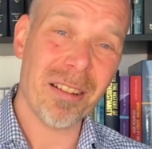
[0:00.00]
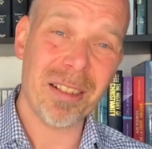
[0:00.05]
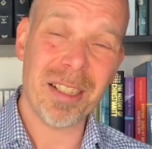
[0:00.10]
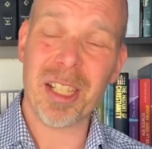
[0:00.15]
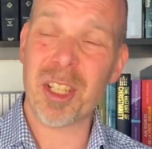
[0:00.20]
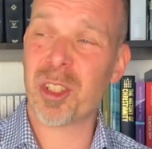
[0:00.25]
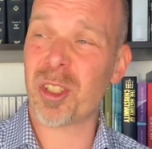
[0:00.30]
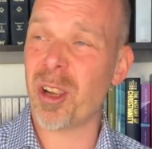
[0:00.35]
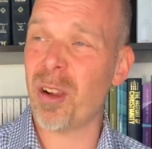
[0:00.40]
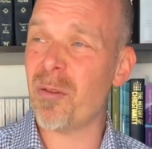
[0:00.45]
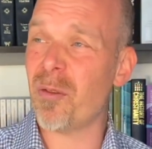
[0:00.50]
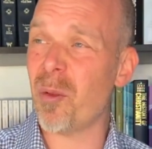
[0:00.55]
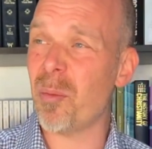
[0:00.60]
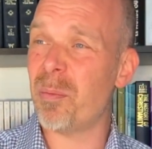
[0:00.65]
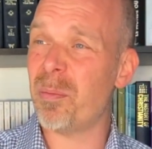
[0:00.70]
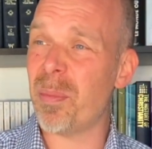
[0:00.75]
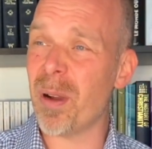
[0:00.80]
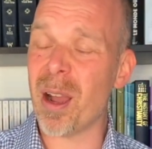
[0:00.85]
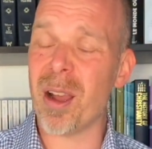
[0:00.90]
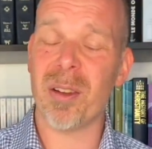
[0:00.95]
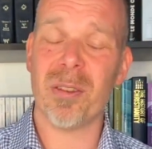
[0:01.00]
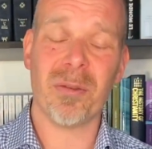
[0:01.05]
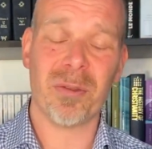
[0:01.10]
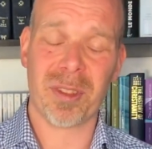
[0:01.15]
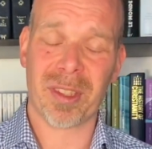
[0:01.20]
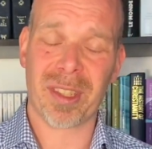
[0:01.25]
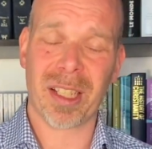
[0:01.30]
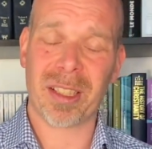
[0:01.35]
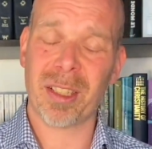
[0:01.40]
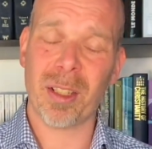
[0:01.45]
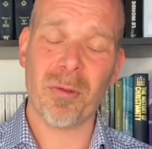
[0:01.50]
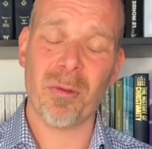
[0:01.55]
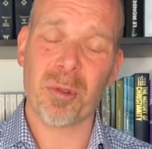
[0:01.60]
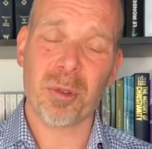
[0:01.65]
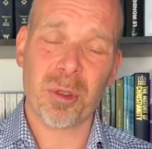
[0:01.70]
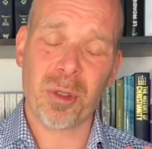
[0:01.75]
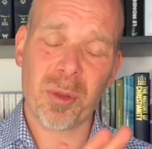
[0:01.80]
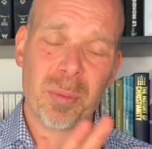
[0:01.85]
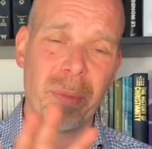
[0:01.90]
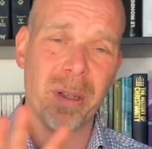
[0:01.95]
Les gens vont pas, certains vont
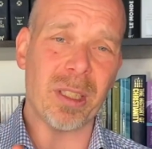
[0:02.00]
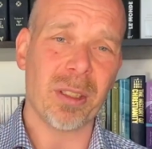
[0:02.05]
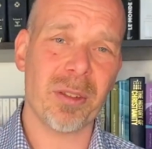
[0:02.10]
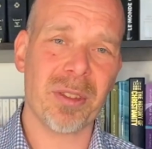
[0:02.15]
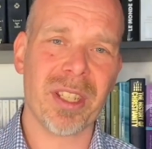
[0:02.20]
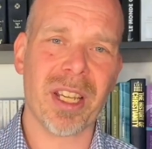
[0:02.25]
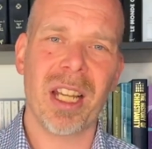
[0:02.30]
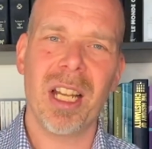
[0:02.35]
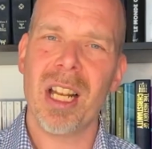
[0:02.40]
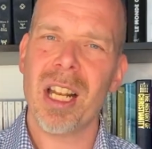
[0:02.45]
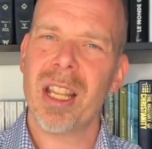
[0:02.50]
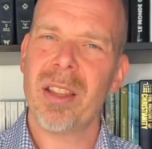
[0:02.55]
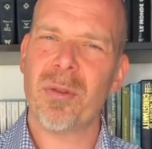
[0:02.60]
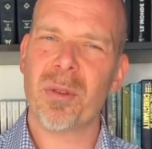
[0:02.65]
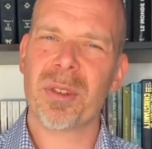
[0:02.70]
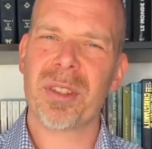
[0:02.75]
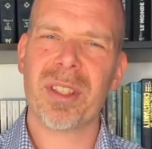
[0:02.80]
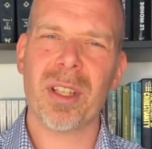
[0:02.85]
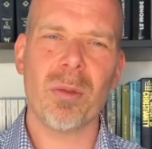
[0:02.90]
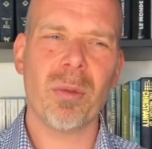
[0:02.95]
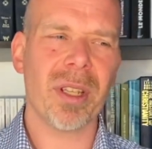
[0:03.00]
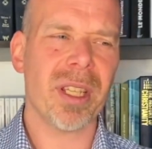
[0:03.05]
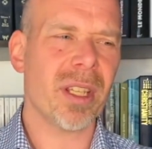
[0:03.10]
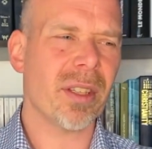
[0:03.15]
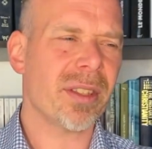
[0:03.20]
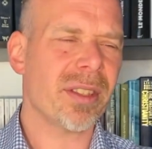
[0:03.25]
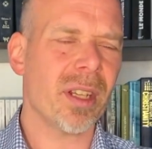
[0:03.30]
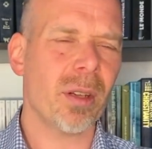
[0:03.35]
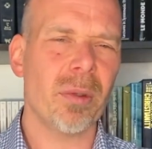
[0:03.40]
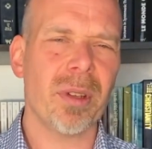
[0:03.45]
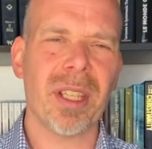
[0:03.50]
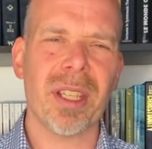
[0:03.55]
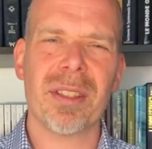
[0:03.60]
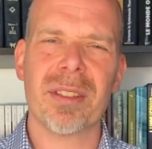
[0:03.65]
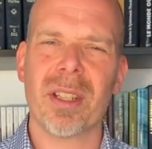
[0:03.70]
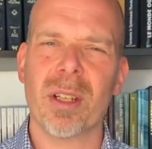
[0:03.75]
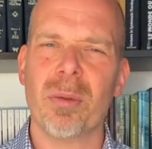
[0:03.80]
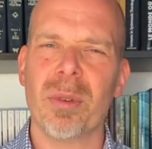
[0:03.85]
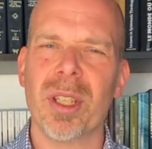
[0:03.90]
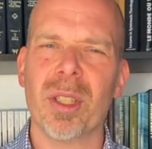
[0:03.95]
juste pas te le dire, ils vont s'éloigner, s'éloigner,
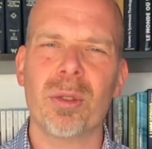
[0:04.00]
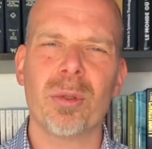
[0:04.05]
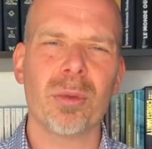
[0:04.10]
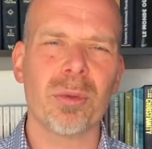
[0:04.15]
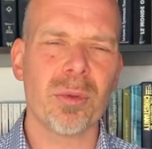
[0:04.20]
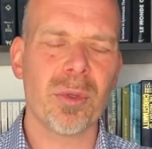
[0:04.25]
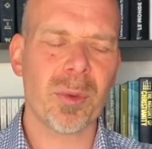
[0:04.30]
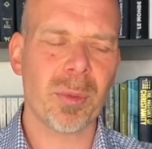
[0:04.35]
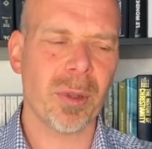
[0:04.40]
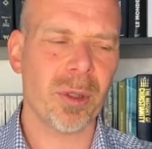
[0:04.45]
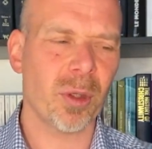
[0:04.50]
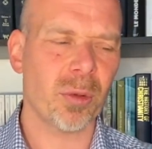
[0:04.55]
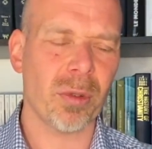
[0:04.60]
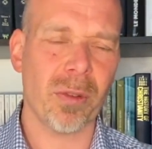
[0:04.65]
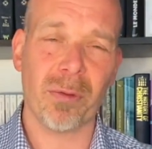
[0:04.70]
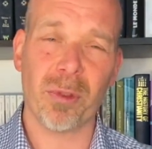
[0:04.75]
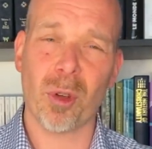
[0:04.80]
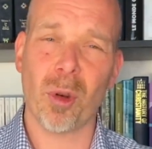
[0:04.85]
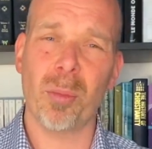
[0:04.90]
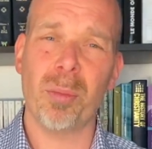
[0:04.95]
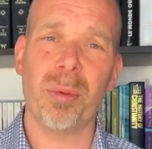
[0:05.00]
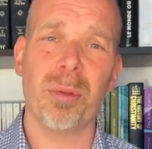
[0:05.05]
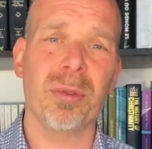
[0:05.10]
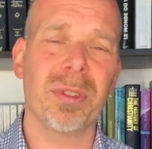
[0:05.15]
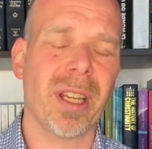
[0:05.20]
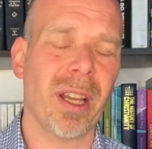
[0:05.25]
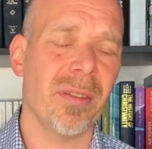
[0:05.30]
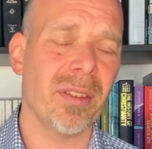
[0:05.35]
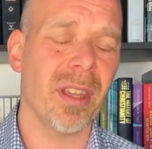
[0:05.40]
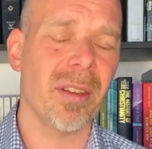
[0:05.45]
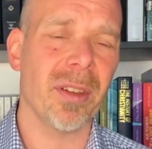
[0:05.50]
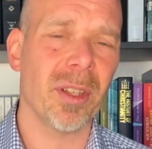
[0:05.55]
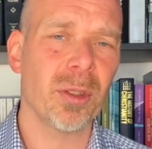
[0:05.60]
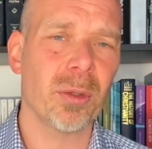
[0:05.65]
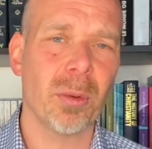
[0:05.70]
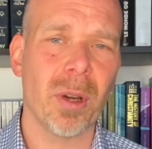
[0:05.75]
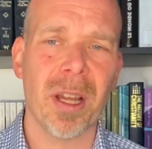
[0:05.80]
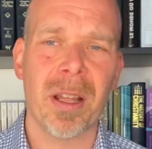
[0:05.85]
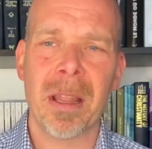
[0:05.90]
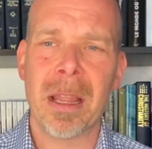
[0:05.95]
s'éloigner tout doucement de toi, voudront plus travailler avec toi.